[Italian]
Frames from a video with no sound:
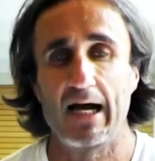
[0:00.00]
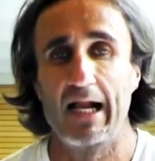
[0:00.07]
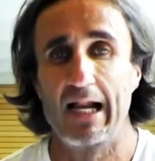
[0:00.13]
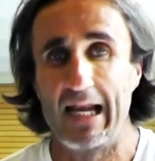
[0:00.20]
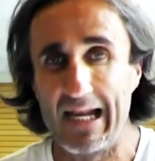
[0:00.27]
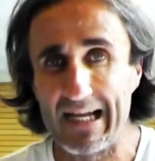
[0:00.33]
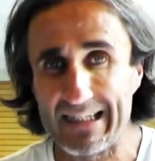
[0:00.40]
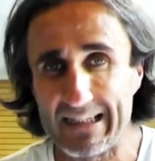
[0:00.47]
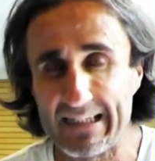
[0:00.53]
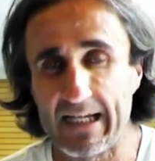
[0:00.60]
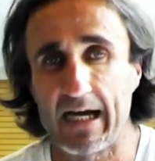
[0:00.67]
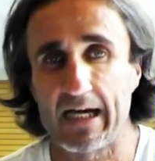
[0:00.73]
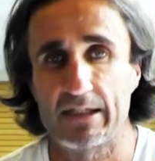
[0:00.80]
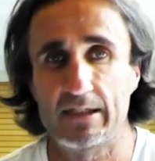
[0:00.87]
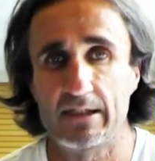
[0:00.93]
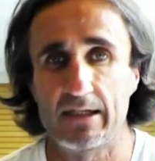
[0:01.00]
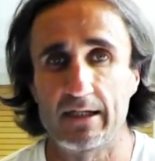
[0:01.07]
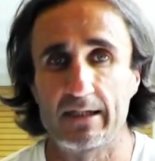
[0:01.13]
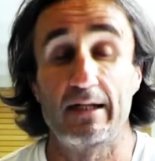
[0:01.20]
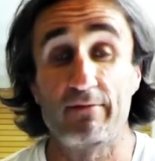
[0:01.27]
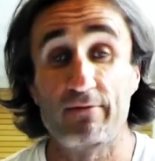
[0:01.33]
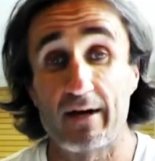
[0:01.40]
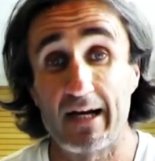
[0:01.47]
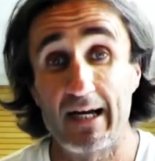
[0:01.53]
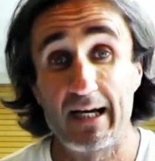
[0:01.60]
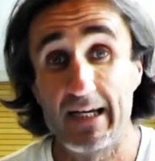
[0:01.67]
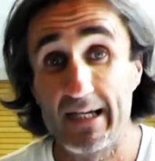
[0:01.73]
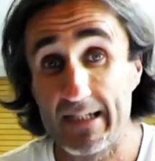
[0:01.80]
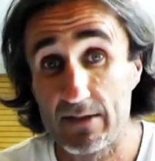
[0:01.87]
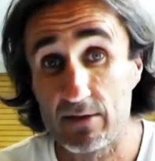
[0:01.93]
lattacida da fare
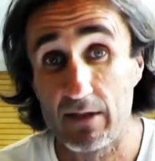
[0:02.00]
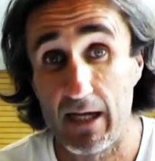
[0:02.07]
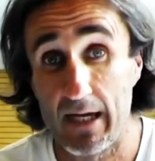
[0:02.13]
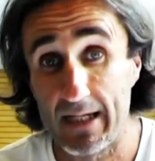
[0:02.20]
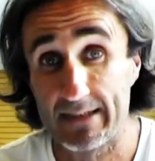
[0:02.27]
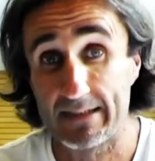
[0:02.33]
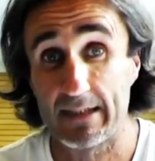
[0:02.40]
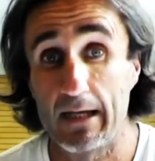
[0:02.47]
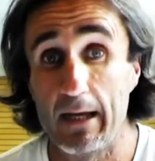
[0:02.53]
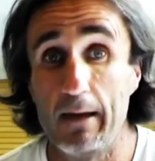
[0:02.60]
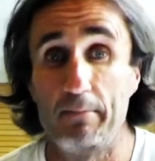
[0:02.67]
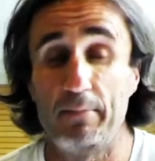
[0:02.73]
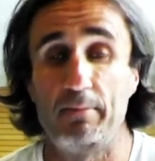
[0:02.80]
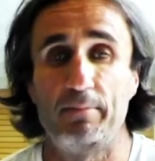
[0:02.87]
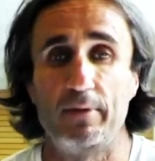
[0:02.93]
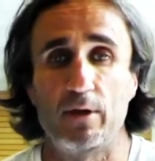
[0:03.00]
all'inizio dell'SPP,